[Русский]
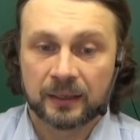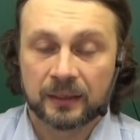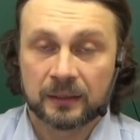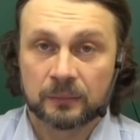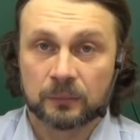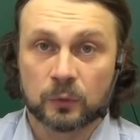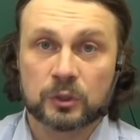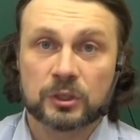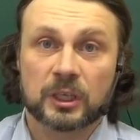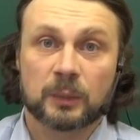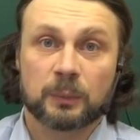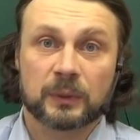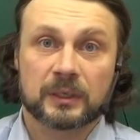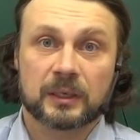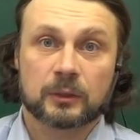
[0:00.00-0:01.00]
Можно ли
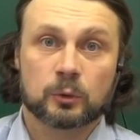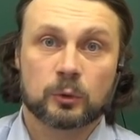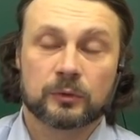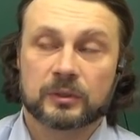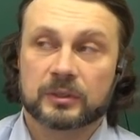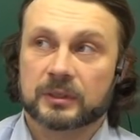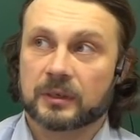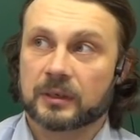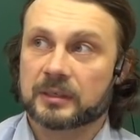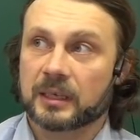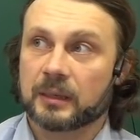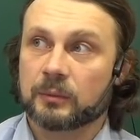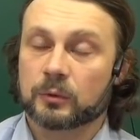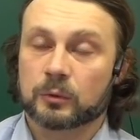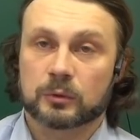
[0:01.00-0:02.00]
подготовиться к
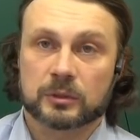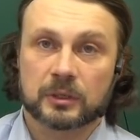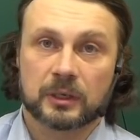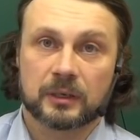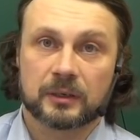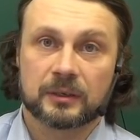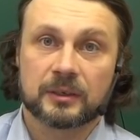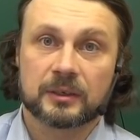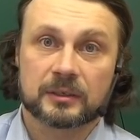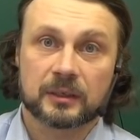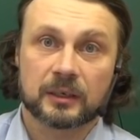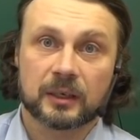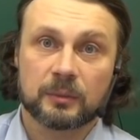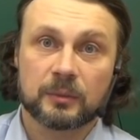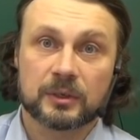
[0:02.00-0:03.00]
экзамену за
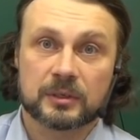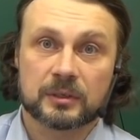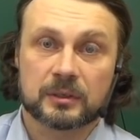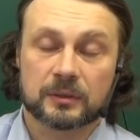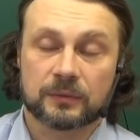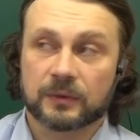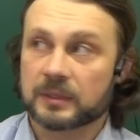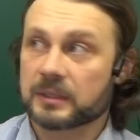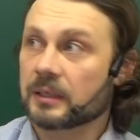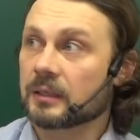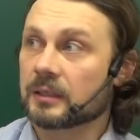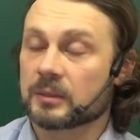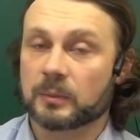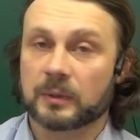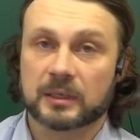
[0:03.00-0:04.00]
несколько месяцев?
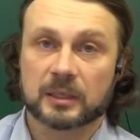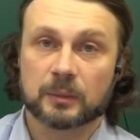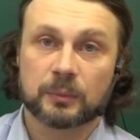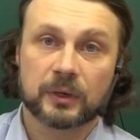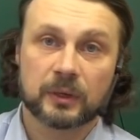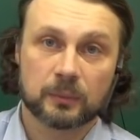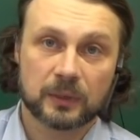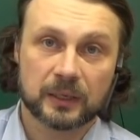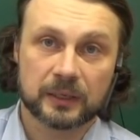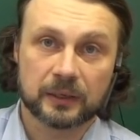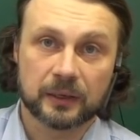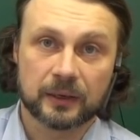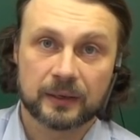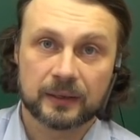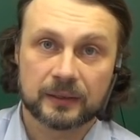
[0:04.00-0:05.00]
Осталось март, апрель, май.
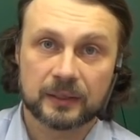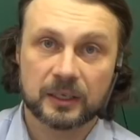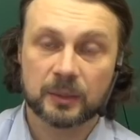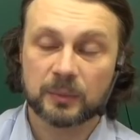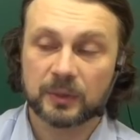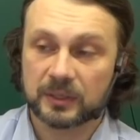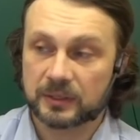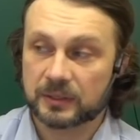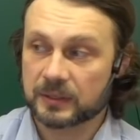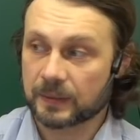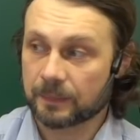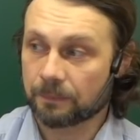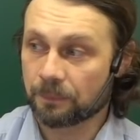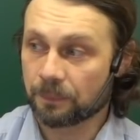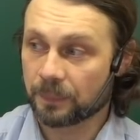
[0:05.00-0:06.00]
Три месяца.
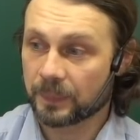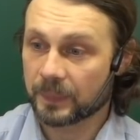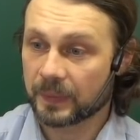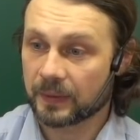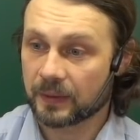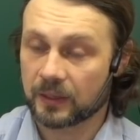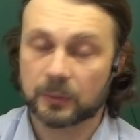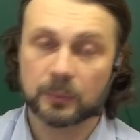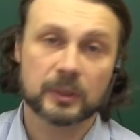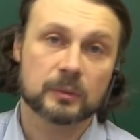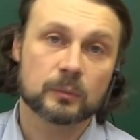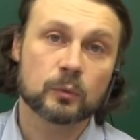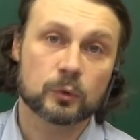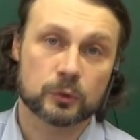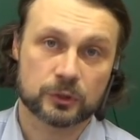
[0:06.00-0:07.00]
Ребят,
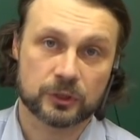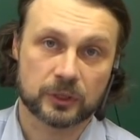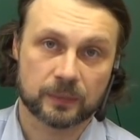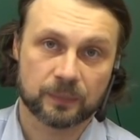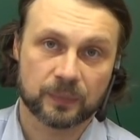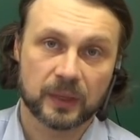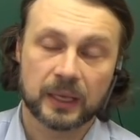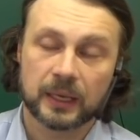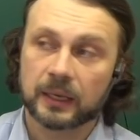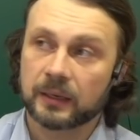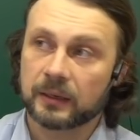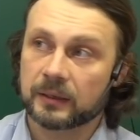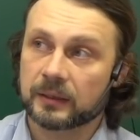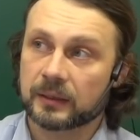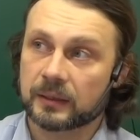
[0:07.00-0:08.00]
можно.
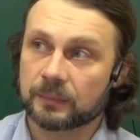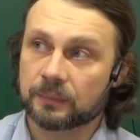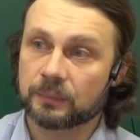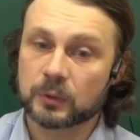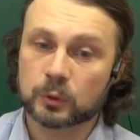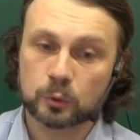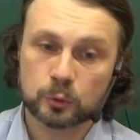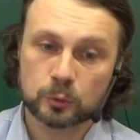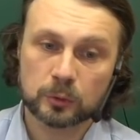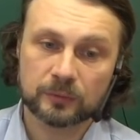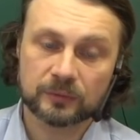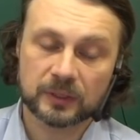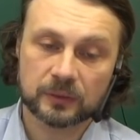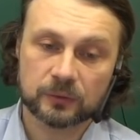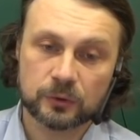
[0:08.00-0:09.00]
А,
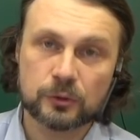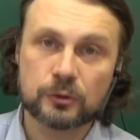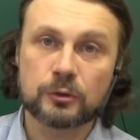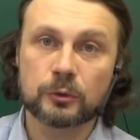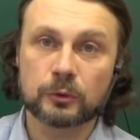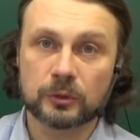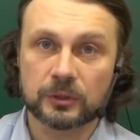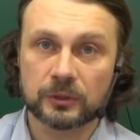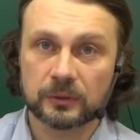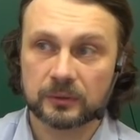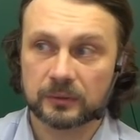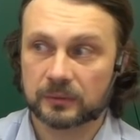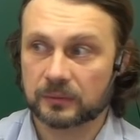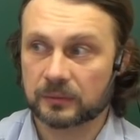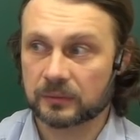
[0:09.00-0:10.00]
безусловно, чуть-чуть
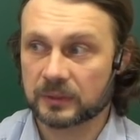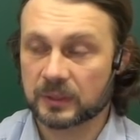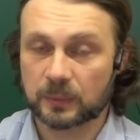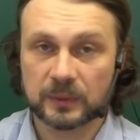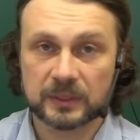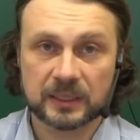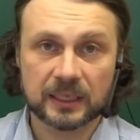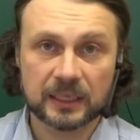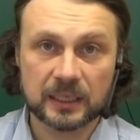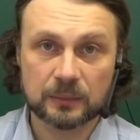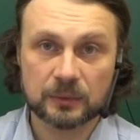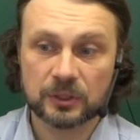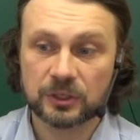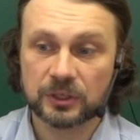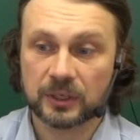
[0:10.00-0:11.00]
э, с опозданием
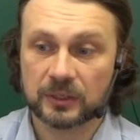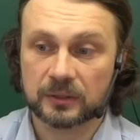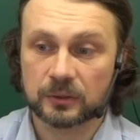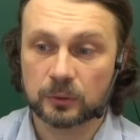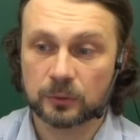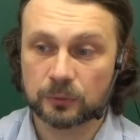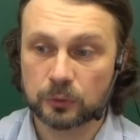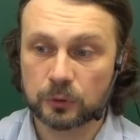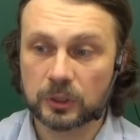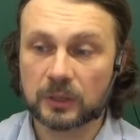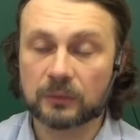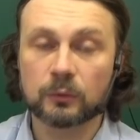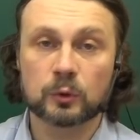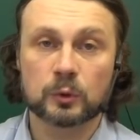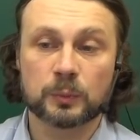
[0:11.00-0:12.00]
сейчас, но все-таки
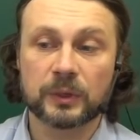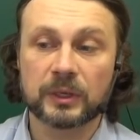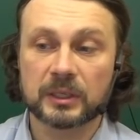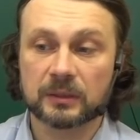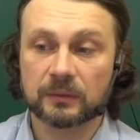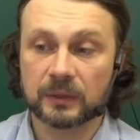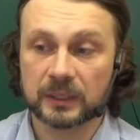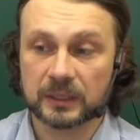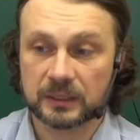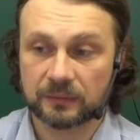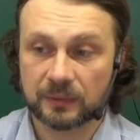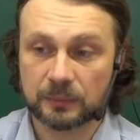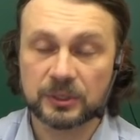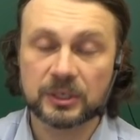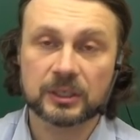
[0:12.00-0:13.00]
вы успеете влиться.
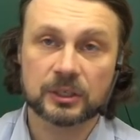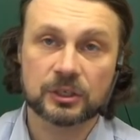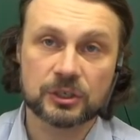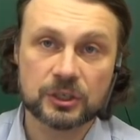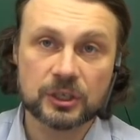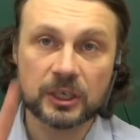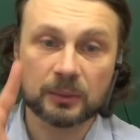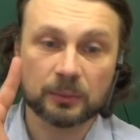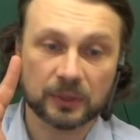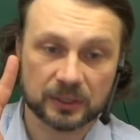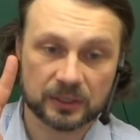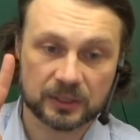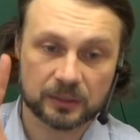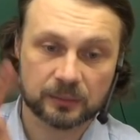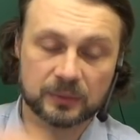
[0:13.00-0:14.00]
Вообще-то 4
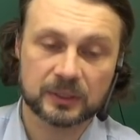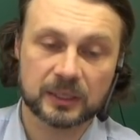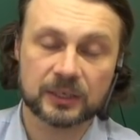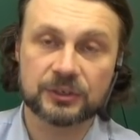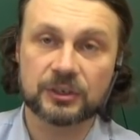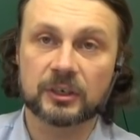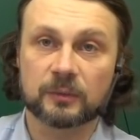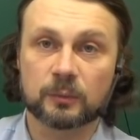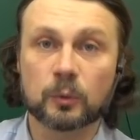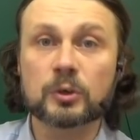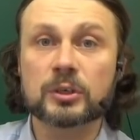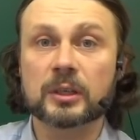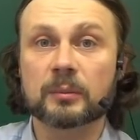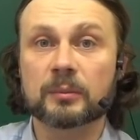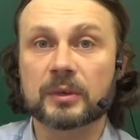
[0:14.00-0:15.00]
месяца. Мы начали в
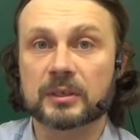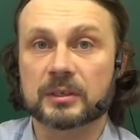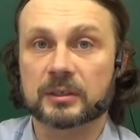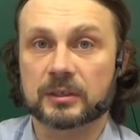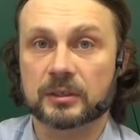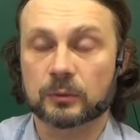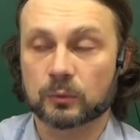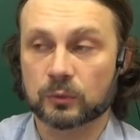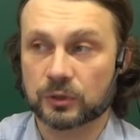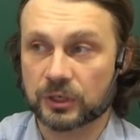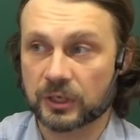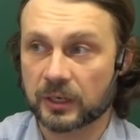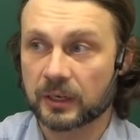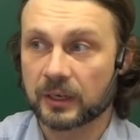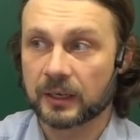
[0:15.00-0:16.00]
прошлом месяце,
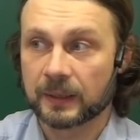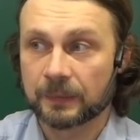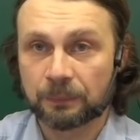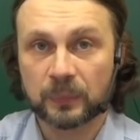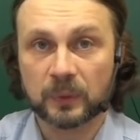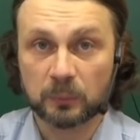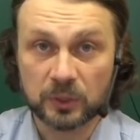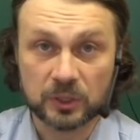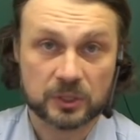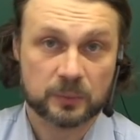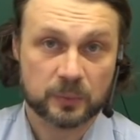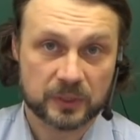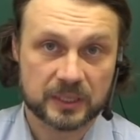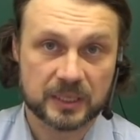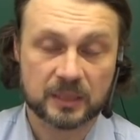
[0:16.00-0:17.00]
уже месяц
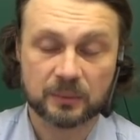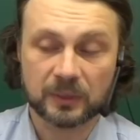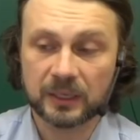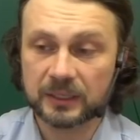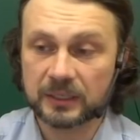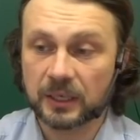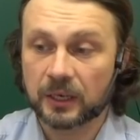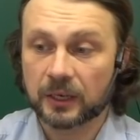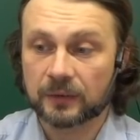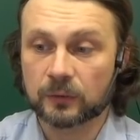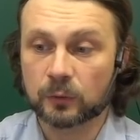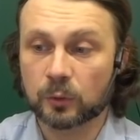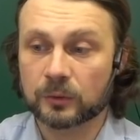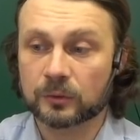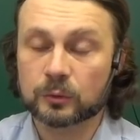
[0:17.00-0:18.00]
прозанимались,
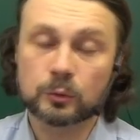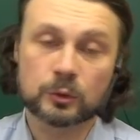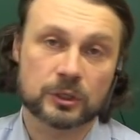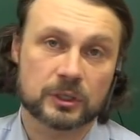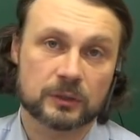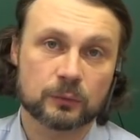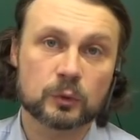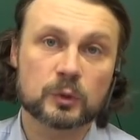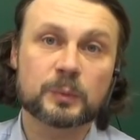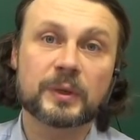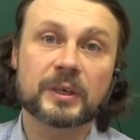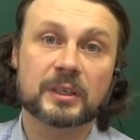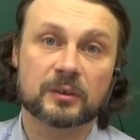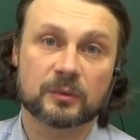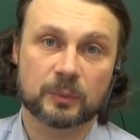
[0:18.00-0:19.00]
но, слушайте, вы
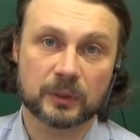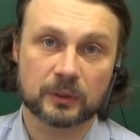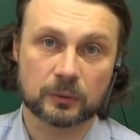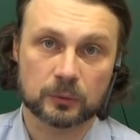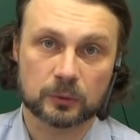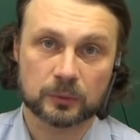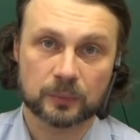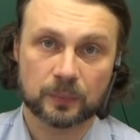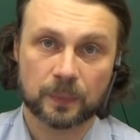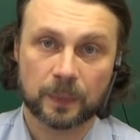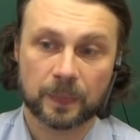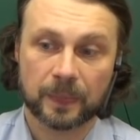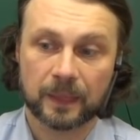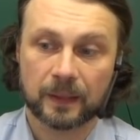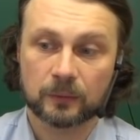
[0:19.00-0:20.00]
успеете впрыгнуть.
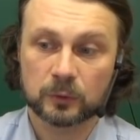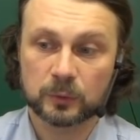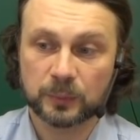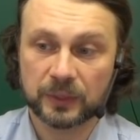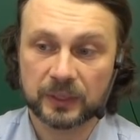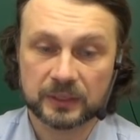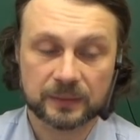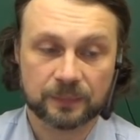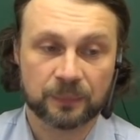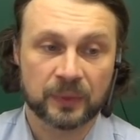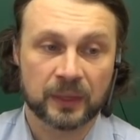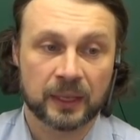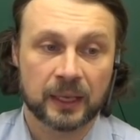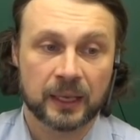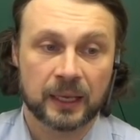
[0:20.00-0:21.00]
Успеете.
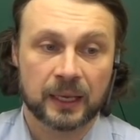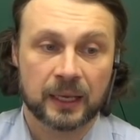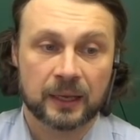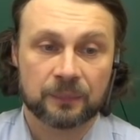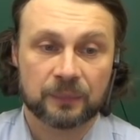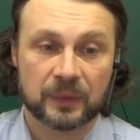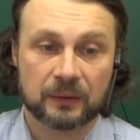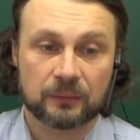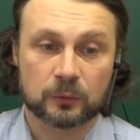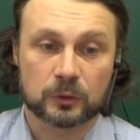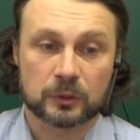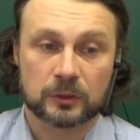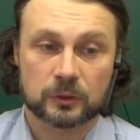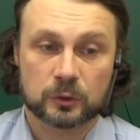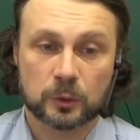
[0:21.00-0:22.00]
Вот.
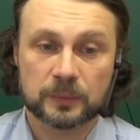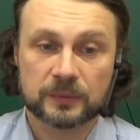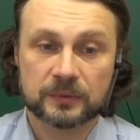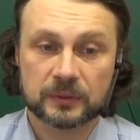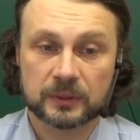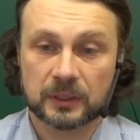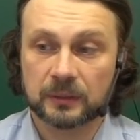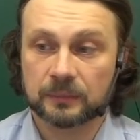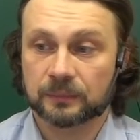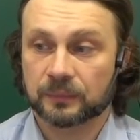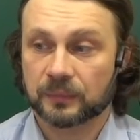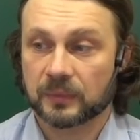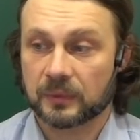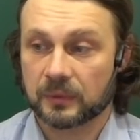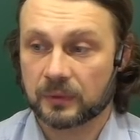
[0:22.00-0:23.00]
Собственно,
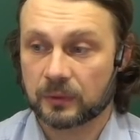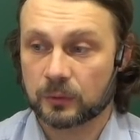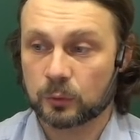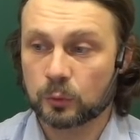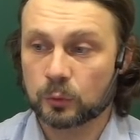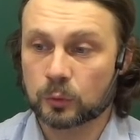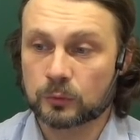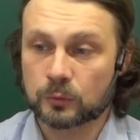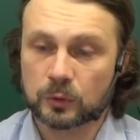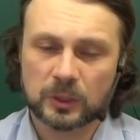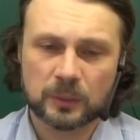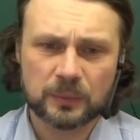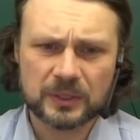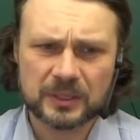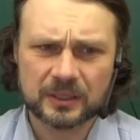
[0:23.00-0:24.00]
ну тут все
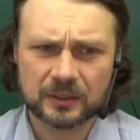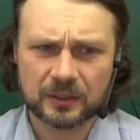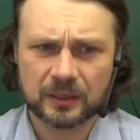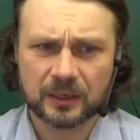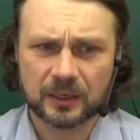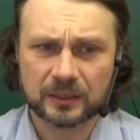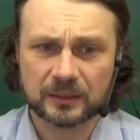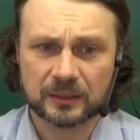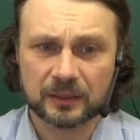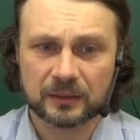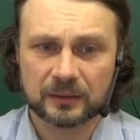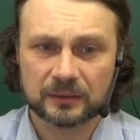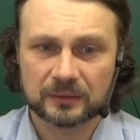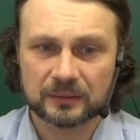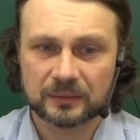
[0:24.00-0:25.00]
написано кратко.
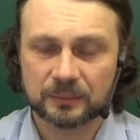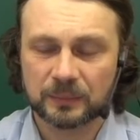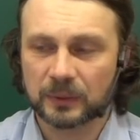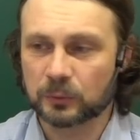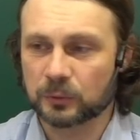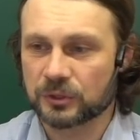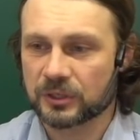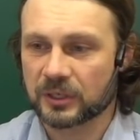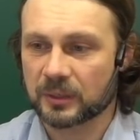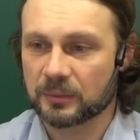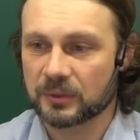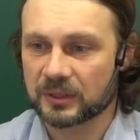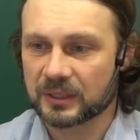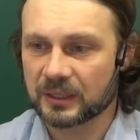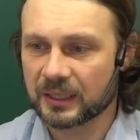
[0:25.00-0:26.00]
Получите
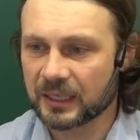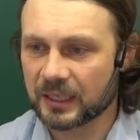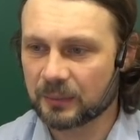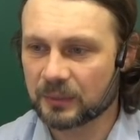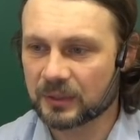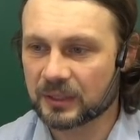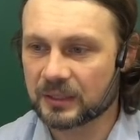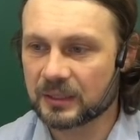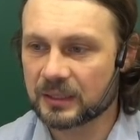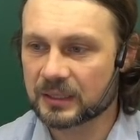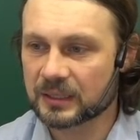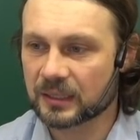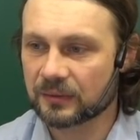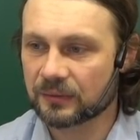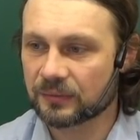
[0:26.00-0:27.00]
комментарии
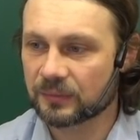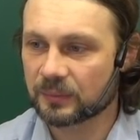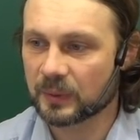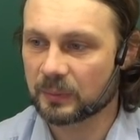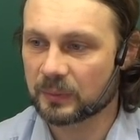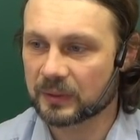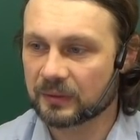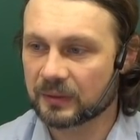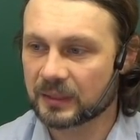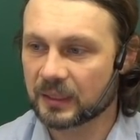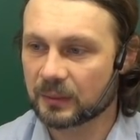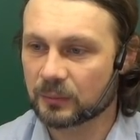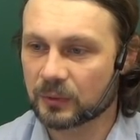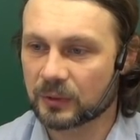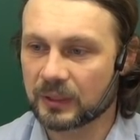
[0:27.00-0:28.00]
методистов, преподавателей
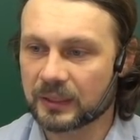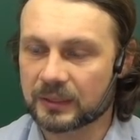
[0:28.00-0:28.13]
много лет.